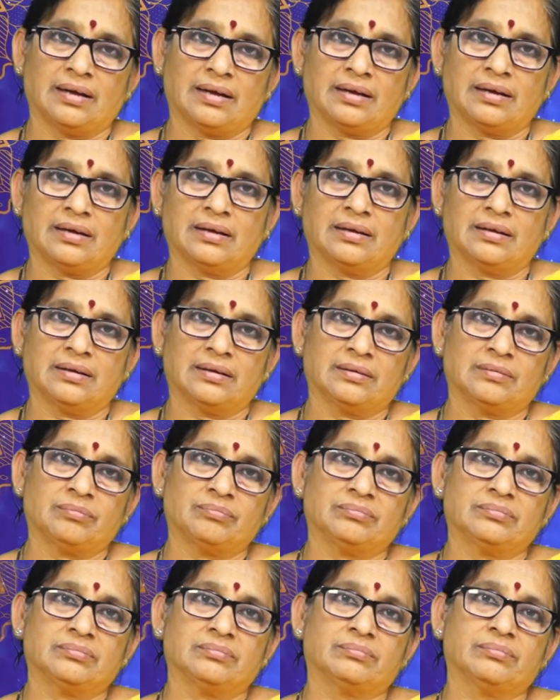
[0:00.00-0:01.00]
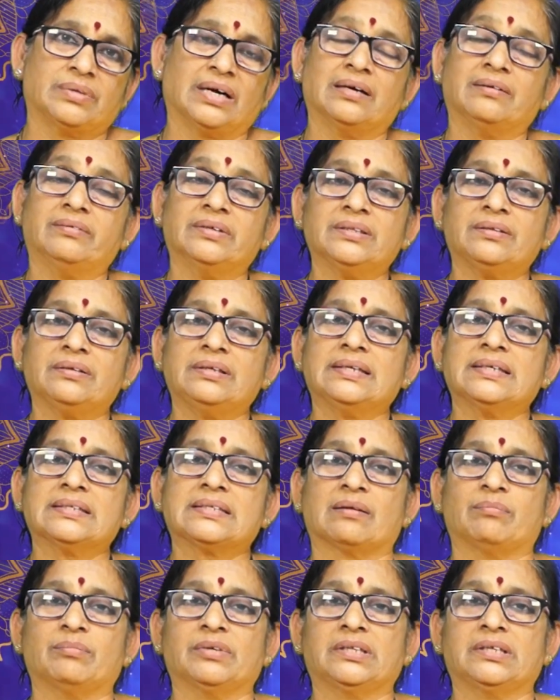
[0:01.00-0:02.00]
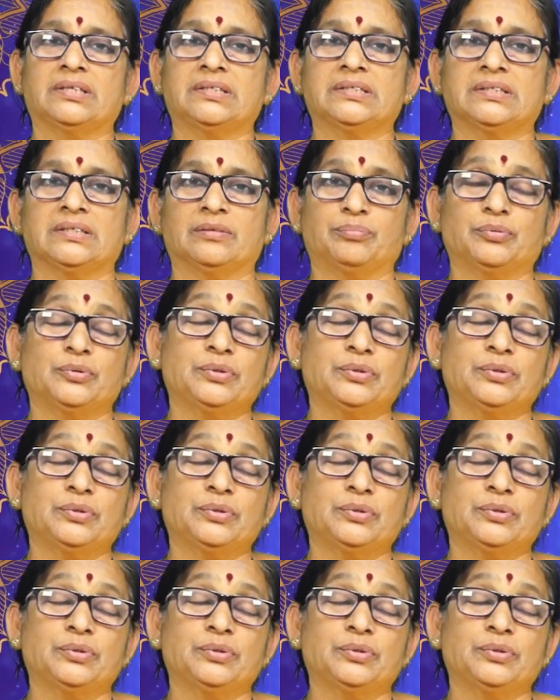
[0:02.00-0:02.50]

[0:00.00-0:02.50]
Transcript: ఆ భగవంతునికి సంబంధించిన